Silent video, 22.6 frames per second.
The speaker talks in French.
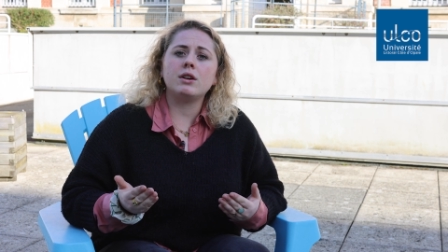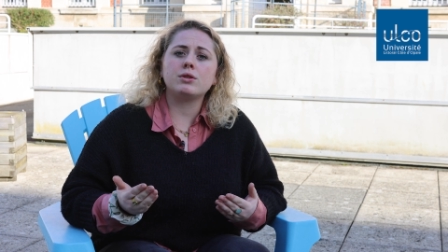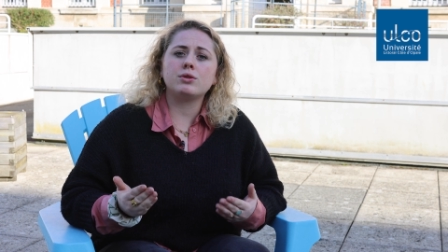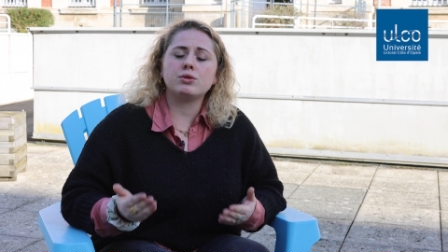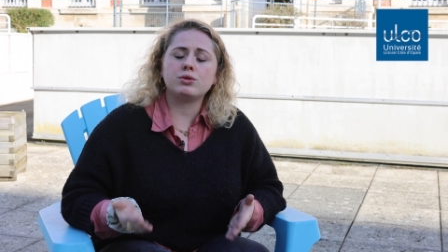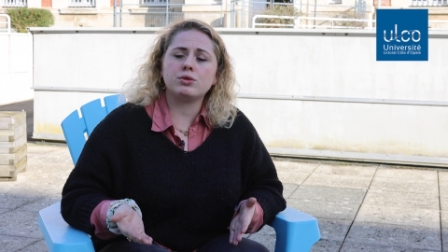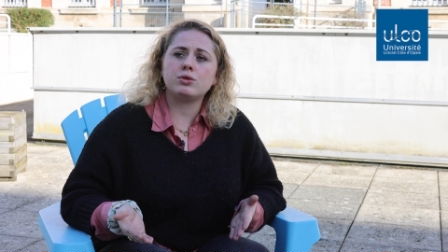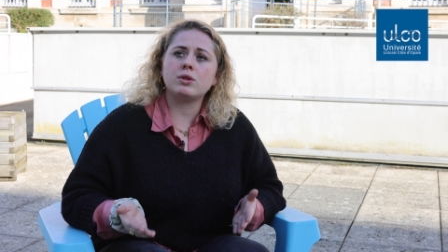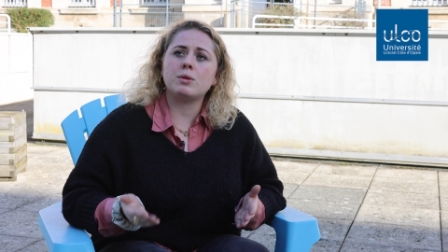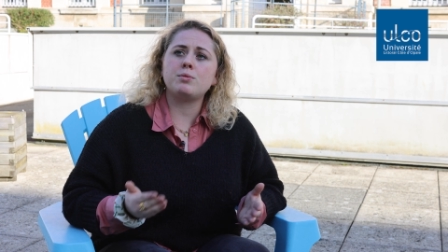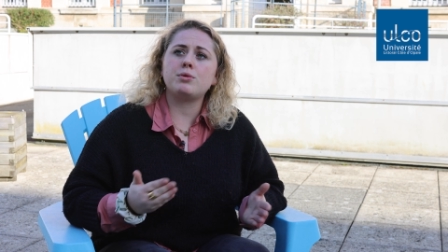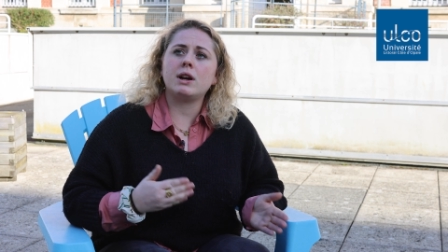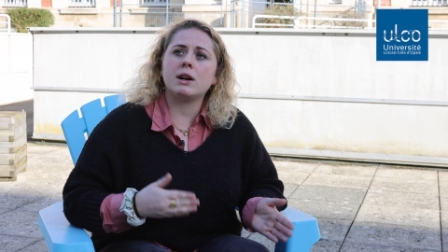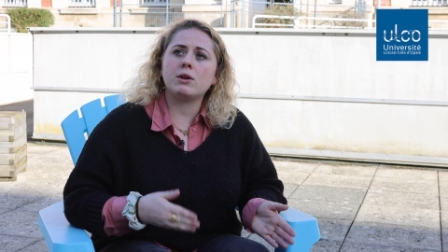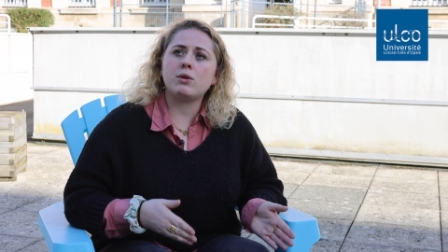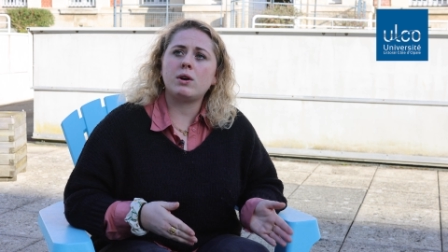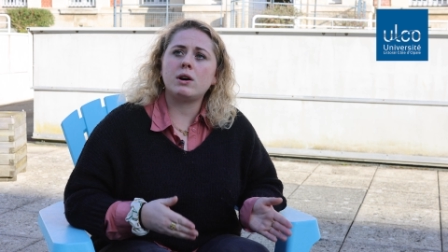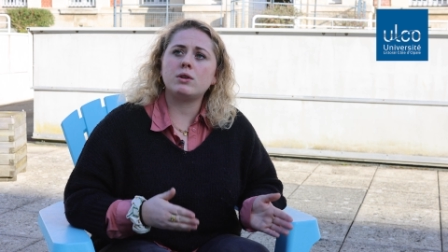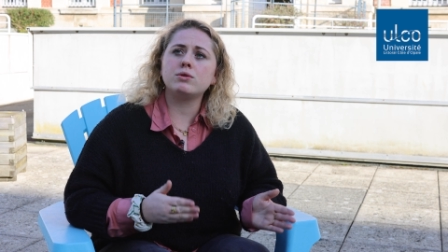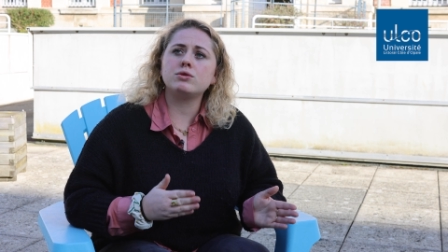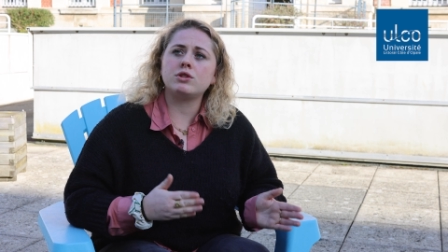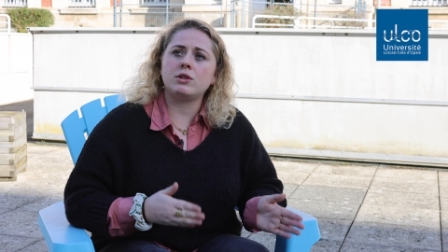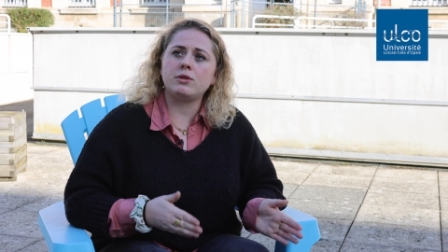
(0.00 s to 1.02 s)
que ce soit pour la
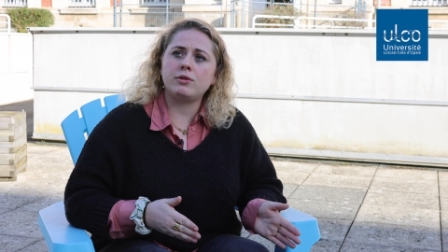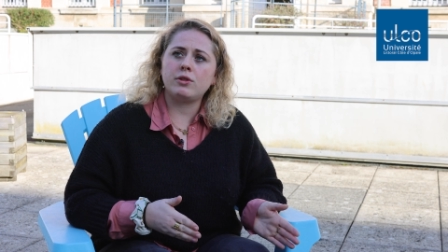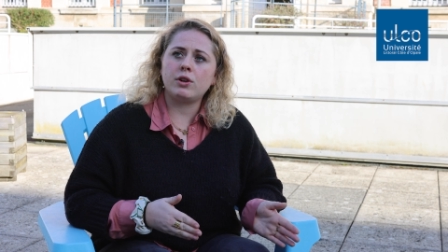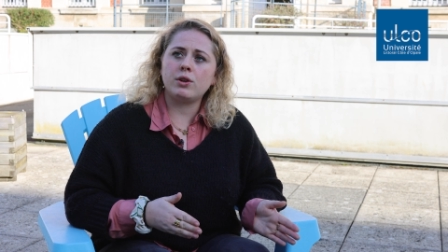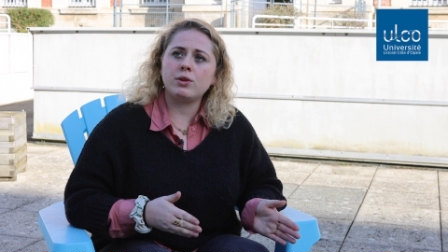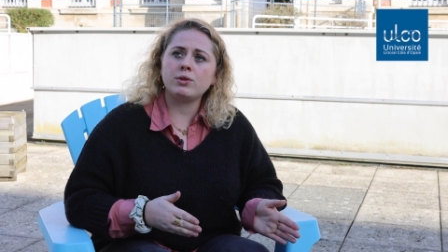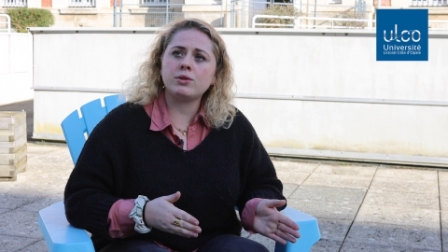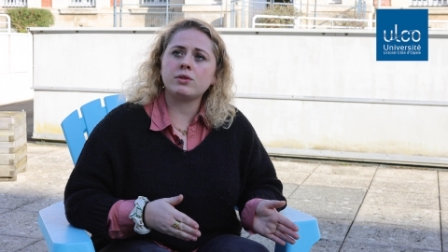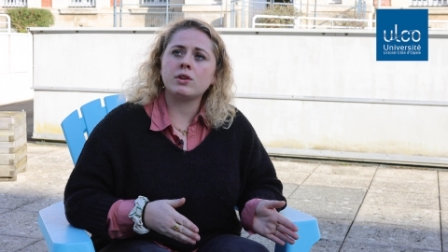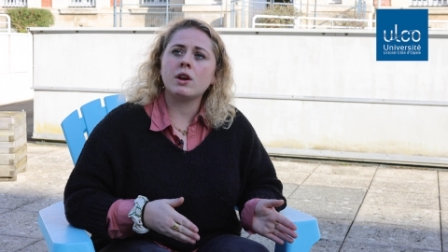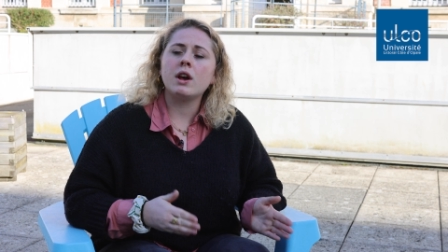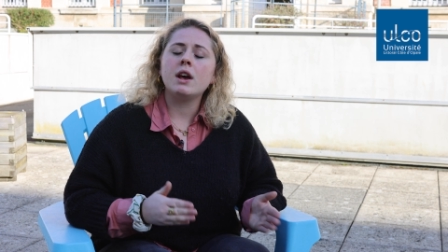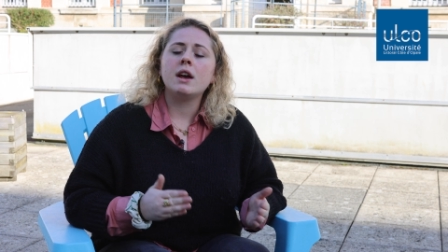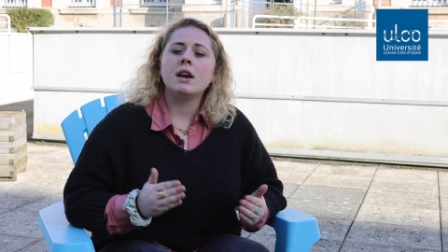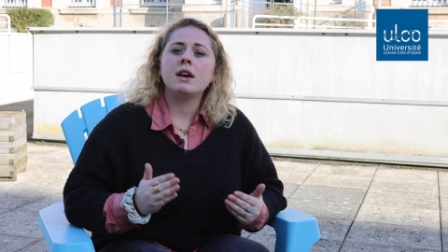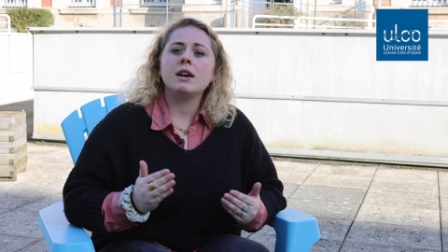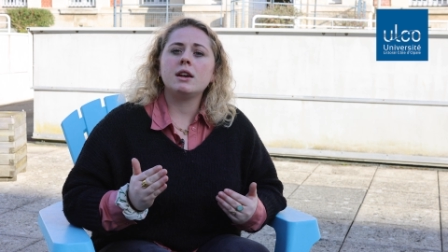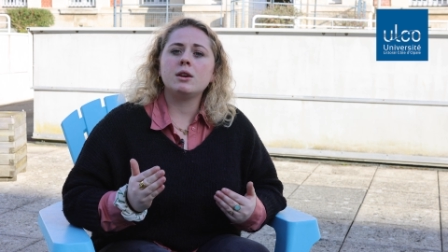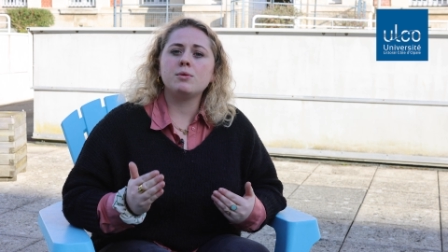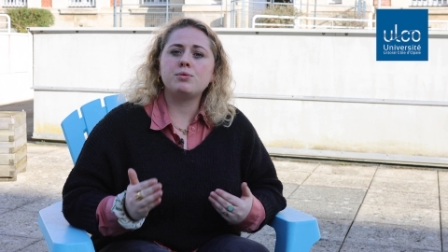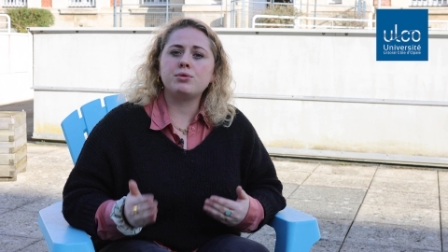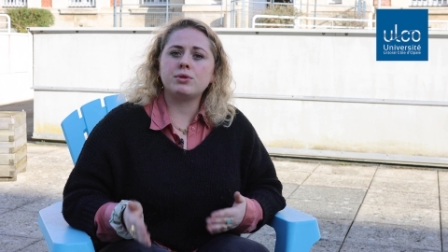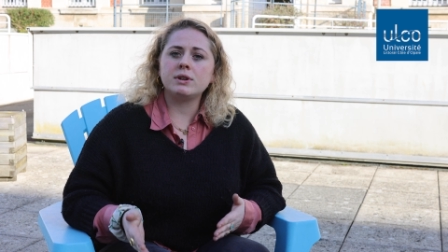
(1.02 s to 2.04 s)
Croix-Rouge en France
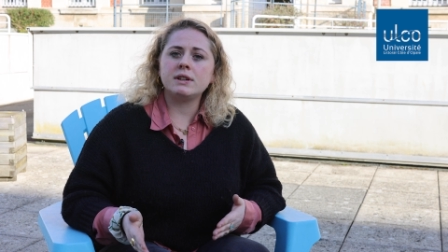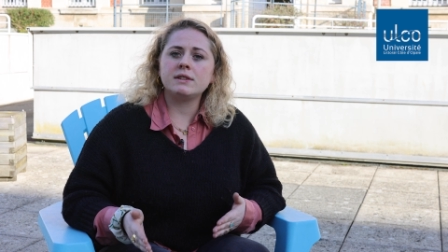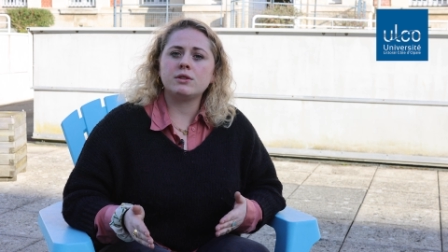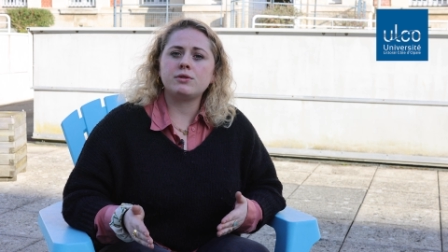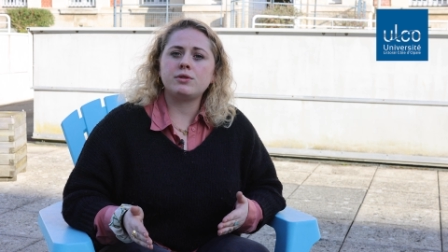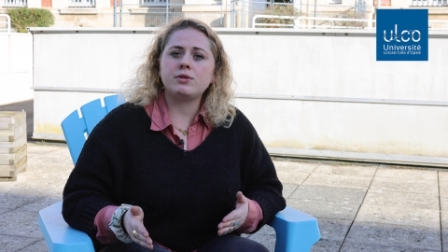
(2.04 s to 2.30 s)
et pour les